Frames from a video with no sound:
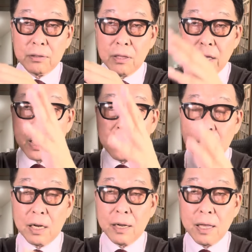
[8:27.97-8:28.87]
て
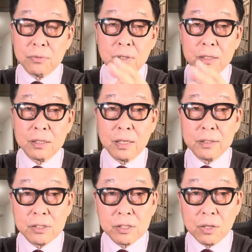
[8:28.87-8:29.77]
ゲリラ雷雨になってた
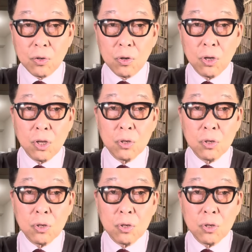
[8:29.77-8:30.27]
んですけど、